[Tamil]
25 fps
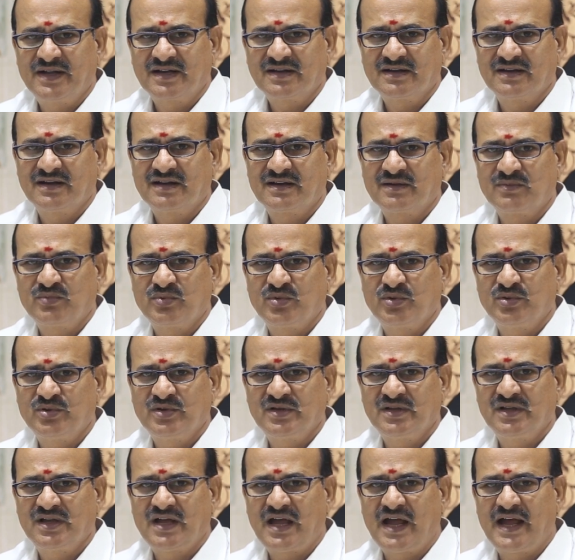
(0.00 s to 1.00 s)
பார்க்கின்ற
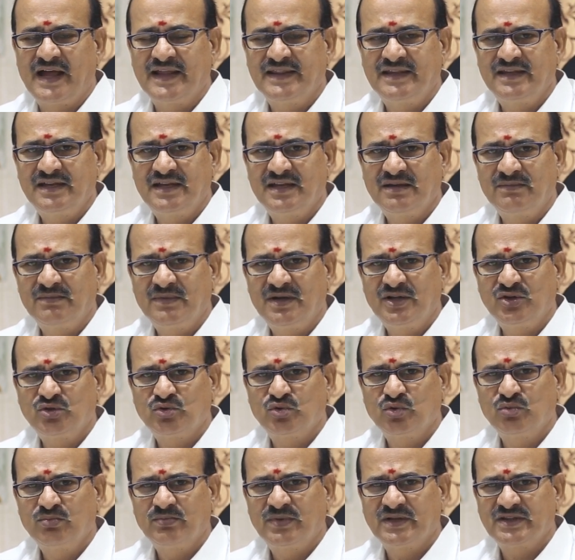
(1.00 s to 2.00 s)
போது அதிகமாக
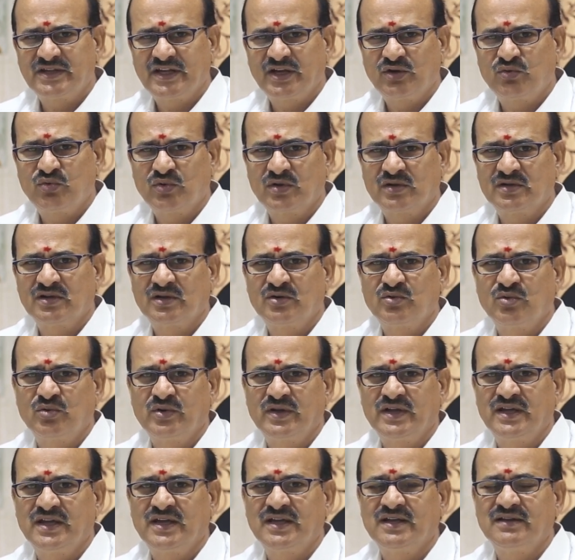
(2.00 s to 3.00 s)
துன்பத்தை
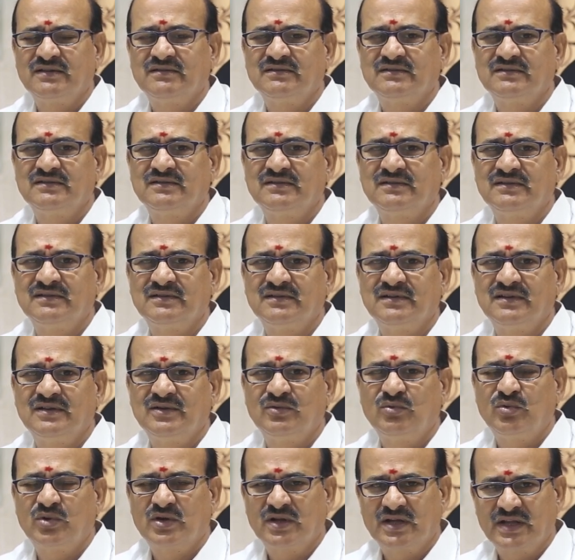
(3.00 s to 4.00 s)
கொடுக்கக்கூடிய
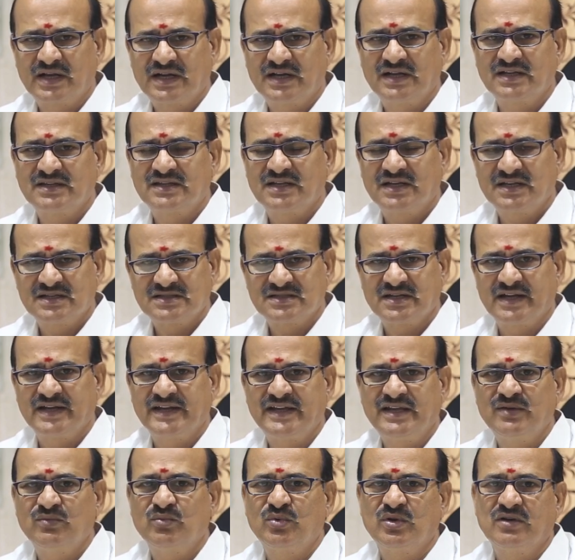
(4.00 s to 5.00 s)
ஒரு கிரகத்தில்
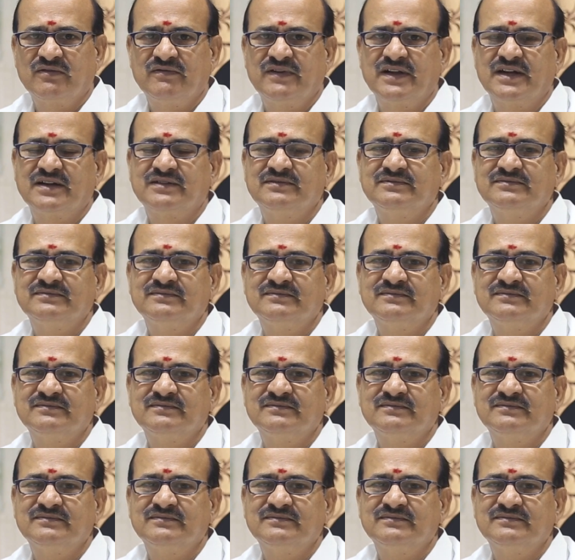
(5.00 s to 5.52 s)
சனியும் ஒருவர்